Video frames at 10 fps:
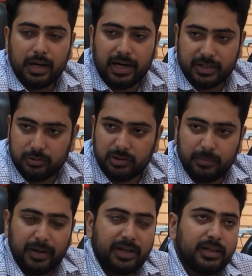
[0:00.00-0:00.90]
কাজ করতে
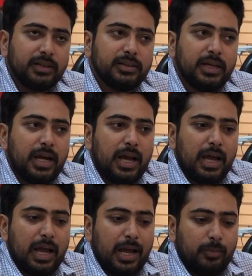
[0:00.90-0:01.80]
পারেনি
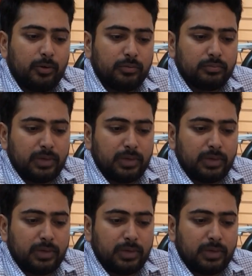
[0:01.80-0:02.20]
এবং